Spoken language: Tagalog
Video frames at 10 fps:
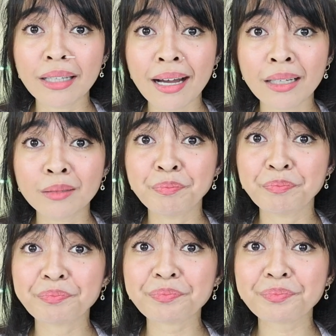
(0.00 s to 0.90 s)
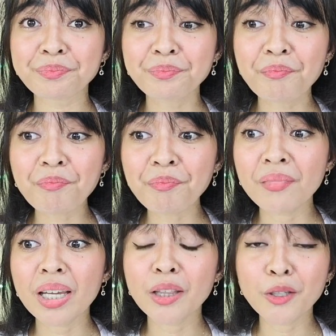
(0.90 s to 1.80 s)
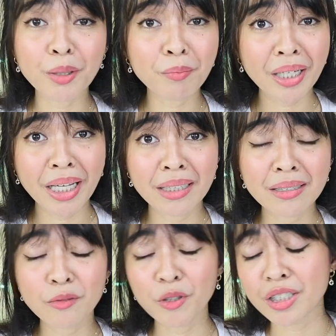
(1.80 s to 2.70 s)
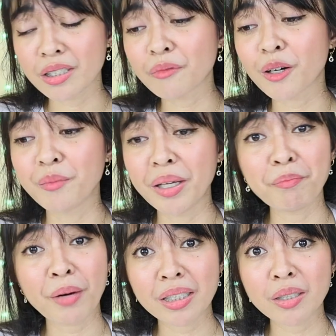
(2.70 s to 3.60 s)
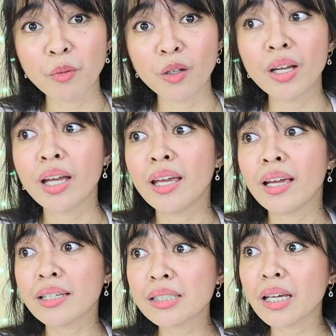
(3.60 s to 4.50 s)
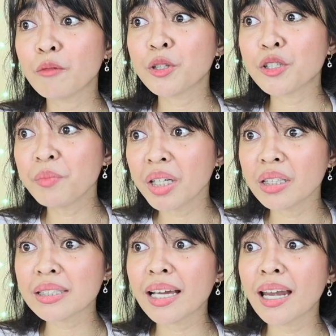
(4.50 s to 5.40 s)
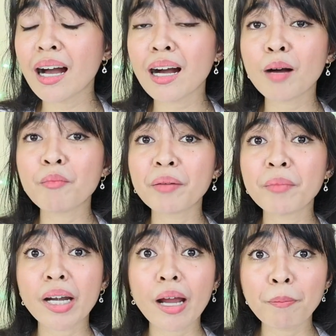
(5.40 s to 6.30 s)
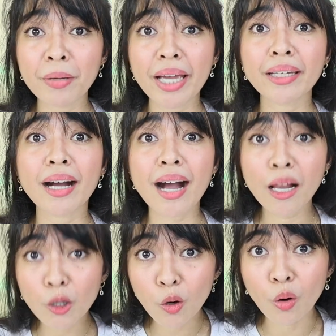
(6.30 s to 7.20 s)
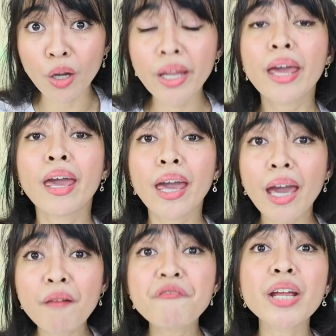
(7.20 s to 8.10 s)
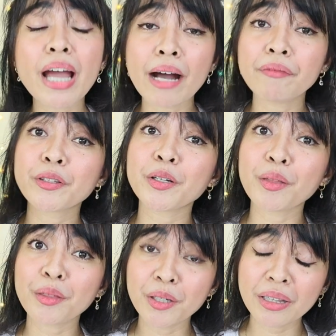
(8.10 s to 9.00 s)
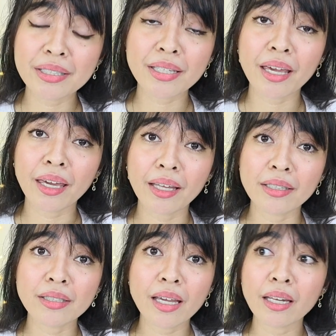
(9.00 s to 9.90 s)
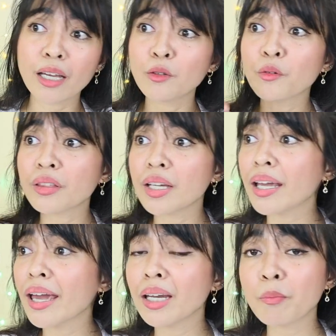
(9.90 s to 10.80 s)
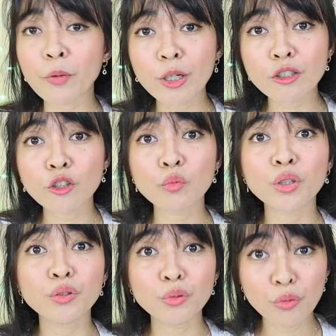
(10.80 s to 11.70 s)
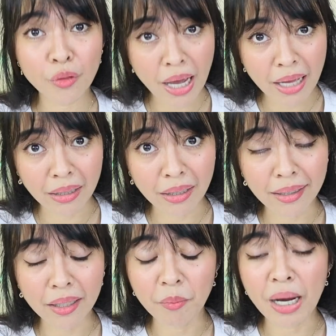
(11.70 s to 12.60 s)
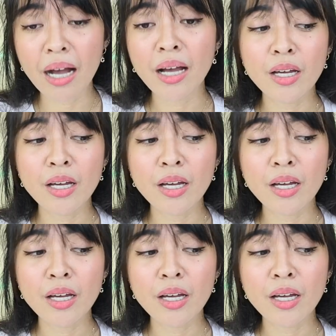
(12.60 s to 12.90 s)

ng derm cleanse, which is for me impossible. Kasi, which means, kailangan ka mag-reapply ng alcohol every after 30 seconds. And I don't think any person will do that, ba? Diba?